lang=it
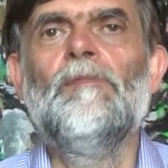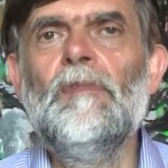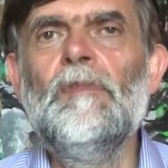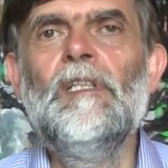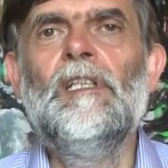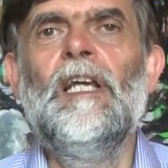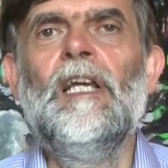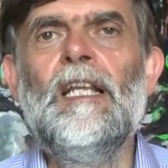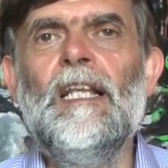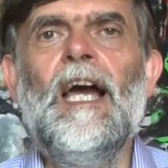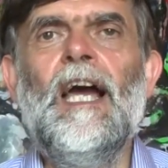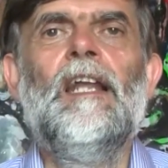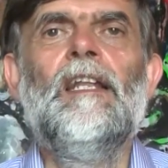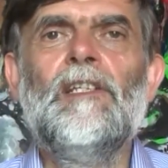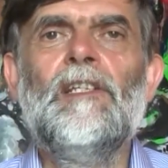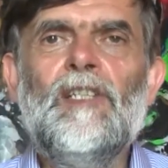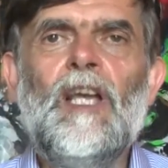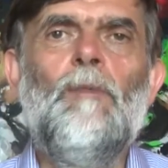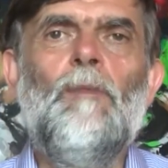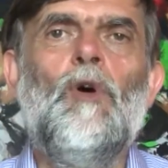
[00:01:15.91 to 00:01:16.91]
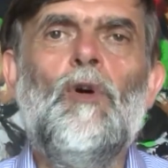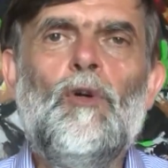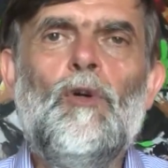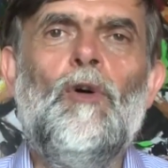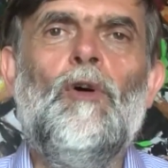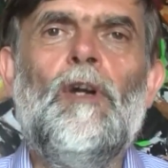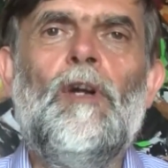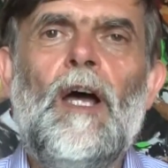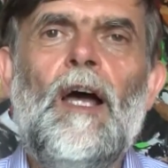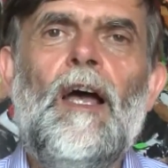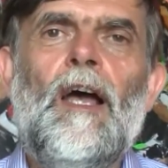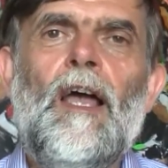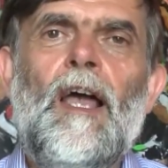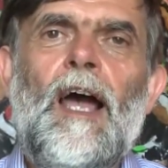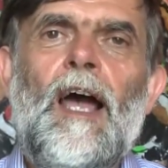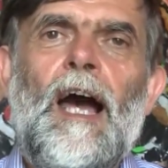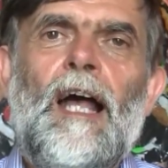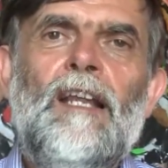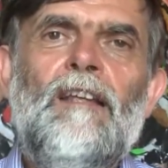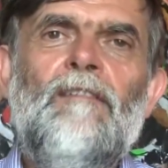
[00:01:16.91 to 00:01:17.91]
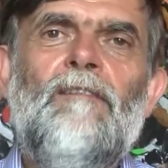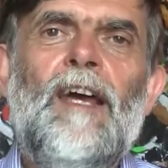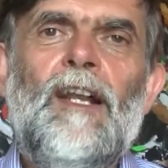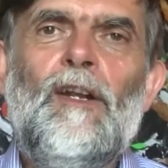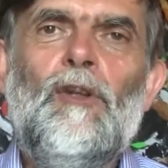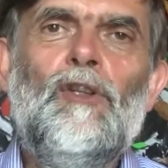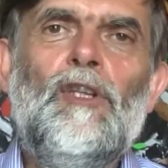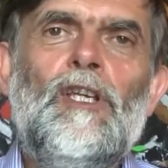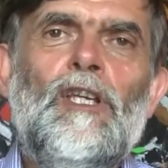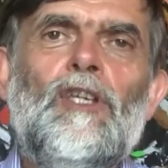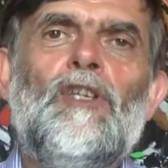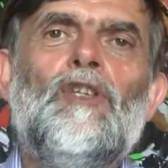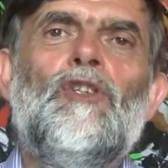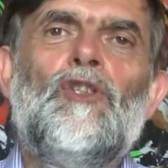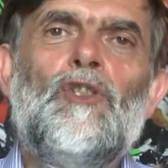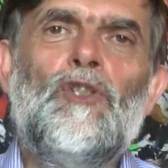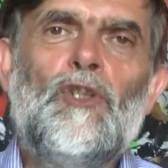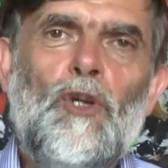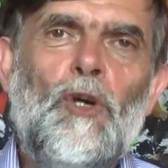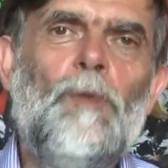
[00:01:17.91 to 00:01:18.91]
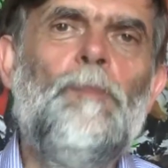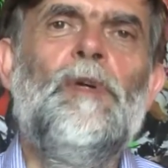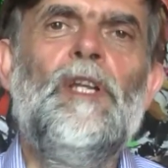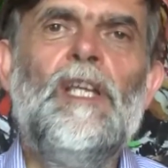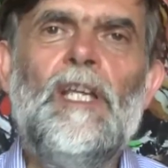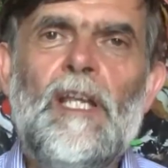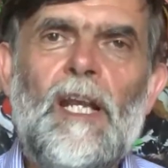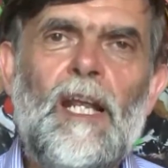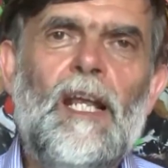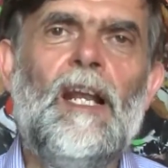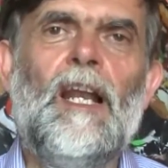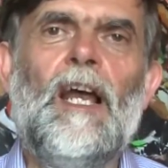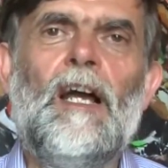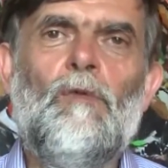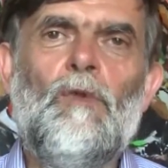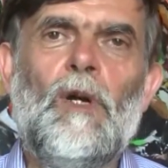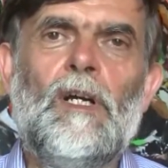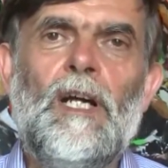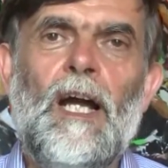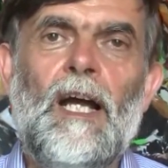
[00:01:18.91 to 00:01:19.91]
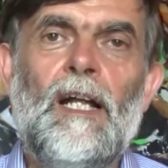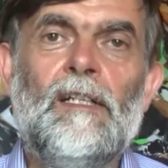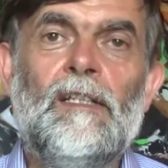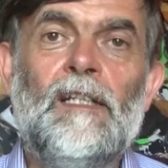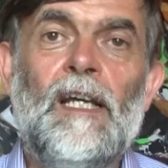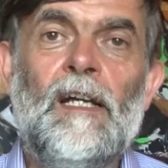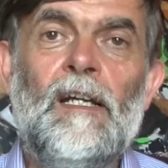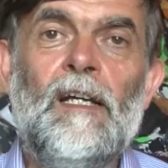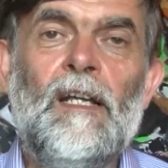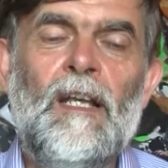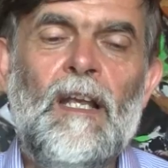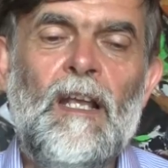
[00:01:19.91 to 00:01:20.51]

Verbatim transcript: italiani siamo ancora a livello di scoprire l'acqua calda.